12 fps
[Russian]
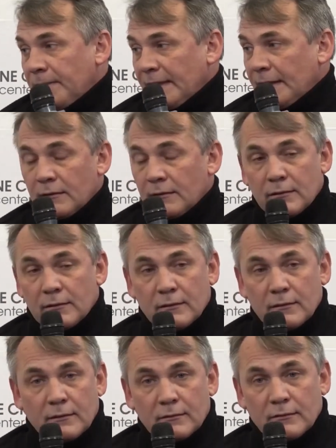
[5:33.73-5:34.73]

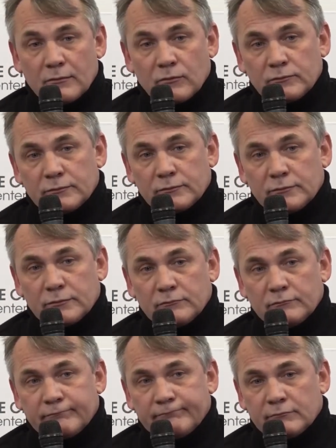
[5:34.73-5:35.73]

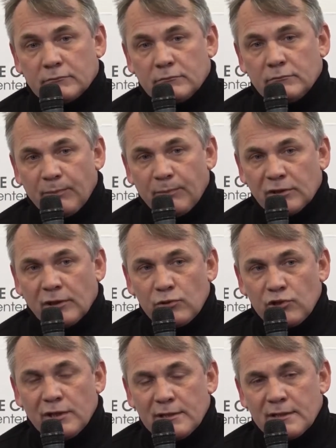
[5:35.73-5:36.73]
Мы
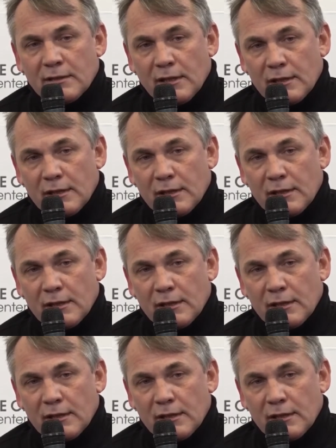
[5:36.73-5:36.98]
подключились,